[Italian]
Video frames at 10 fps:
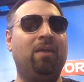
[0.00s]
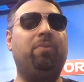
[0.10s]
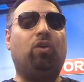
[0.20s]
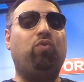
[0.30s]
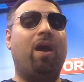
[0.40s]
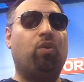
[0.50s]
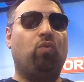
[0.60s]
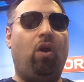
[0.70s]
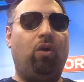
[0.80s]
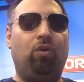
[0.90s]
Però quel
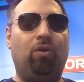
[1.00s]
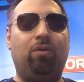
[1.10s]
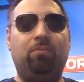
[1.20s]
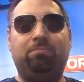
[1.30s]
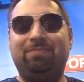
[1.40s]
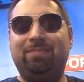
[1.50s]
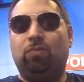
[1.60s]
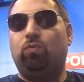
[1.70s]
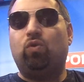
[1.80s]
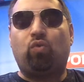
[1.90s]
ruolo,
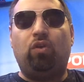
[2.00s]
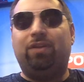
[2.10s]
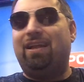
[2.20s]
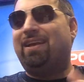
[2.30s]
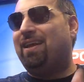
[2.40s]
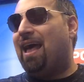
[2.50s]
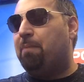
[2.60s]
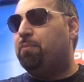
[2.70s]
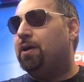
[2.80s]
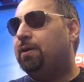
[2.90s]
il ruolo del
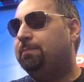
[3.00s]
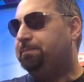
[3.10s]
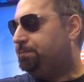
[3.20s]
club,